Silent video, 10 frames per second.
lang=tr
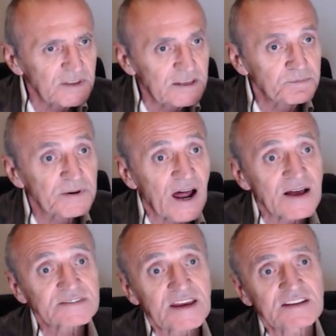
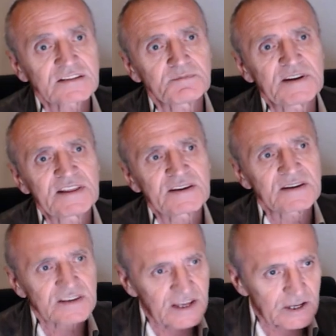ibraz
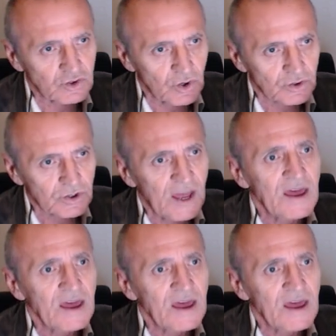etmeleri gerekiyor.